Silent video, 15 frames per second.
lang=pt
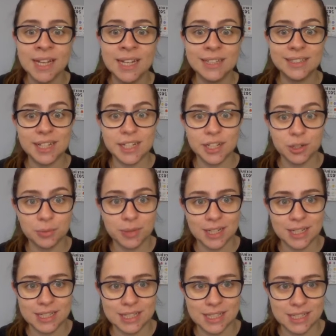teriam uma
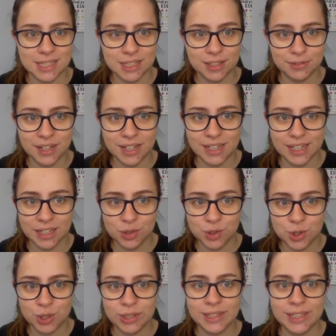resistência
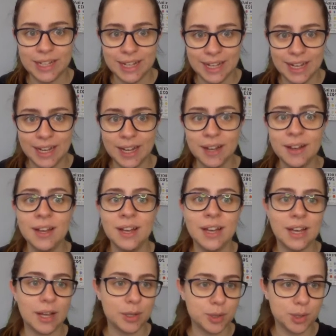equivalente de.
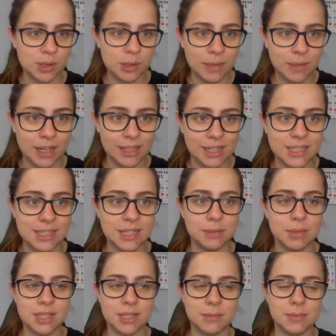É só somar, né? 100
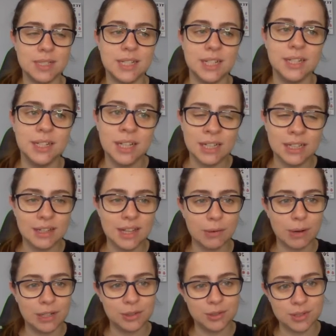mais 100 mais 100 dá
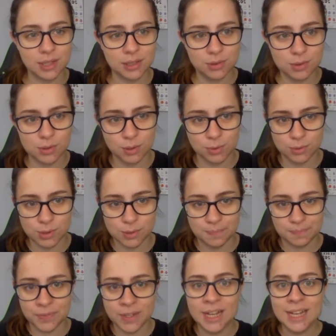400 ohms.
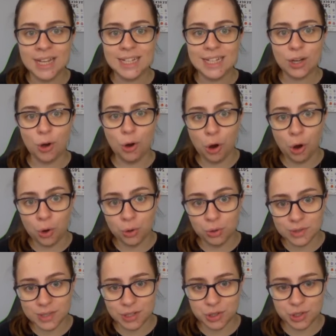
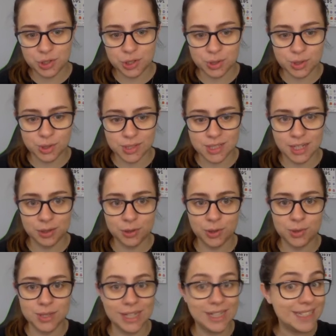Ou, se a gente associar
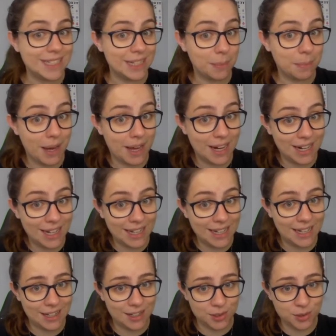todos eles em
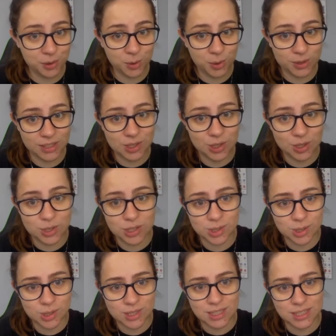paralelo, quando a gente
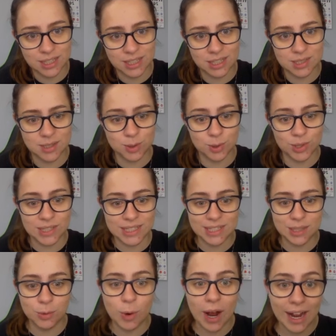associa resistores
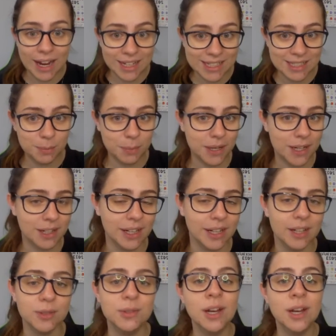iguais em paralelo,